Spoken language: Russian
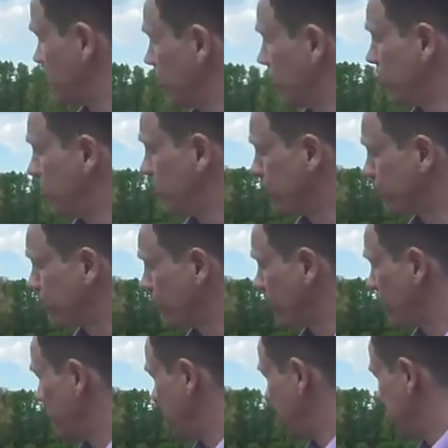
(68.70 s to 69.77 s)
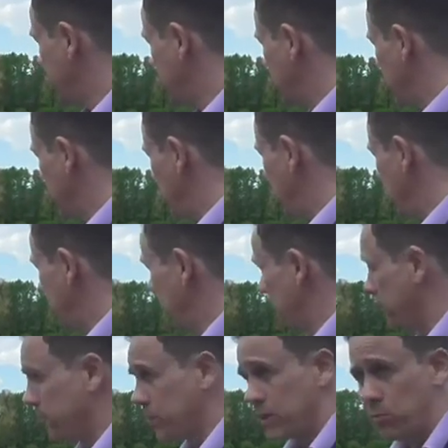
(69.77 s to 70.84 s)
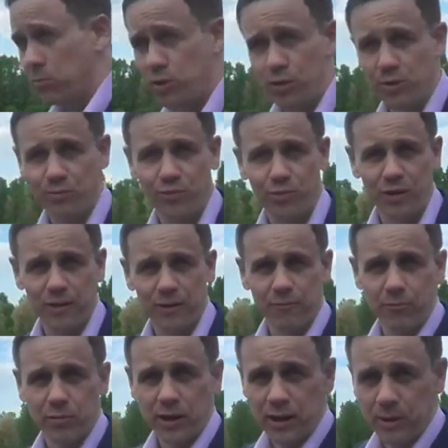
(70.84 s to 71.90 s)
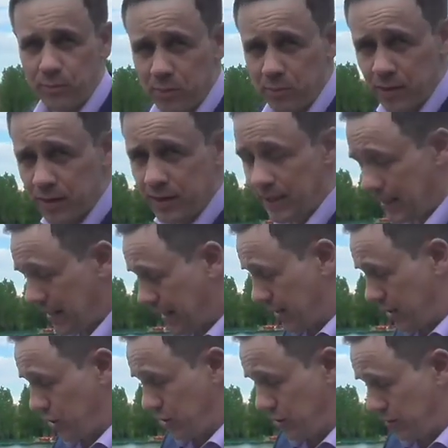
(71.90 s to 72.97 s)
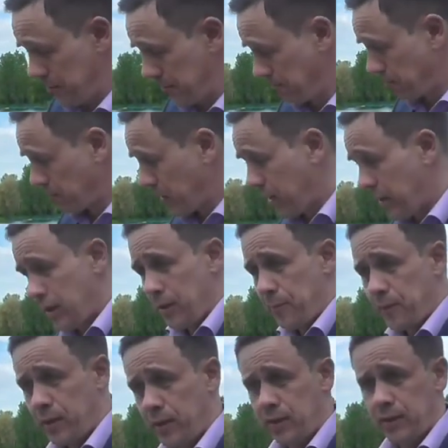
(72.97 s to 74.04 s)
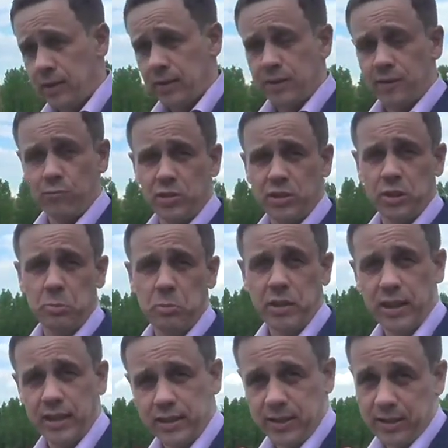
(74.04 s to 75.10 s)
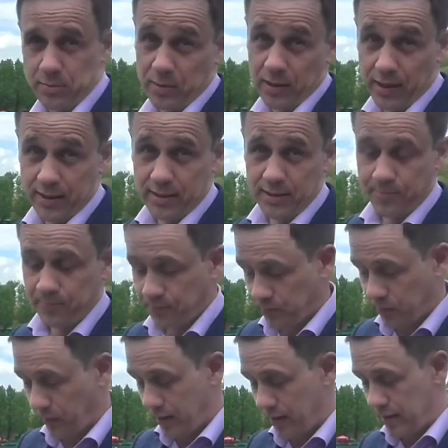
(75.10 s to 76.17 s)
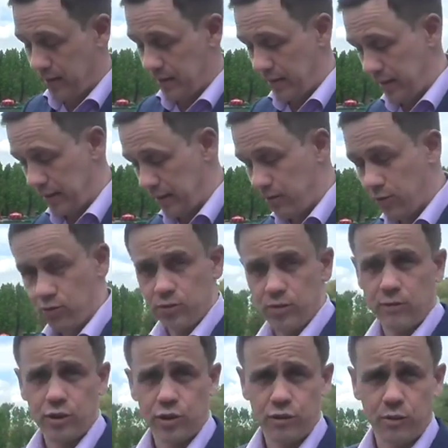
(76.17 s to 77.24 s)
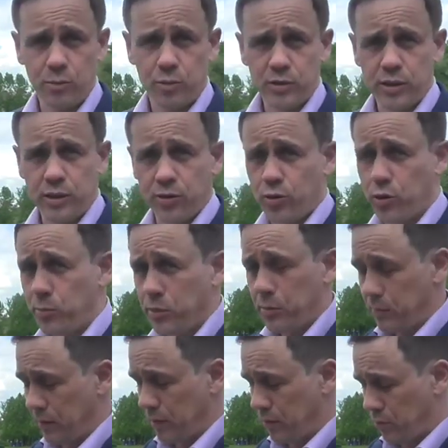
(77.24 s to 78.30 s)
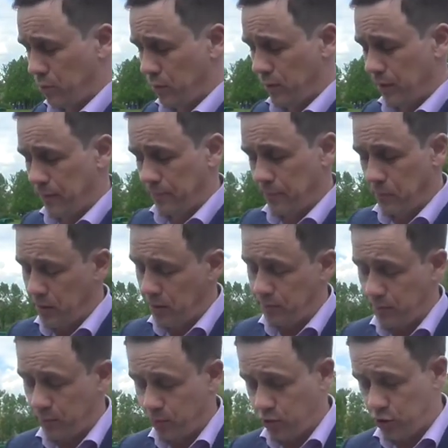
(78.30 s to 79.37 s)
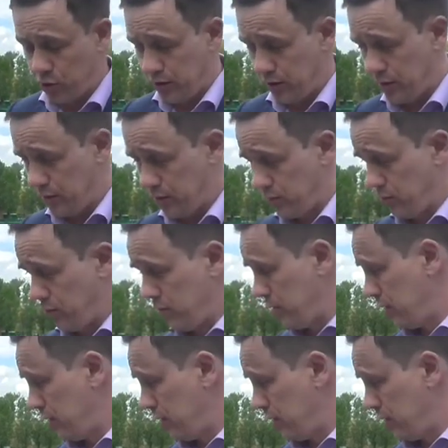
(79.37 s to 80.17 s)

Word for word: в таком прекрасном месте, в Санкт-Петербурге, в Парке Победы, я решил э, совместить приятное с полезным. Э, я отвечу на ваши вопросы, которые мне подготовили мои помощники, ну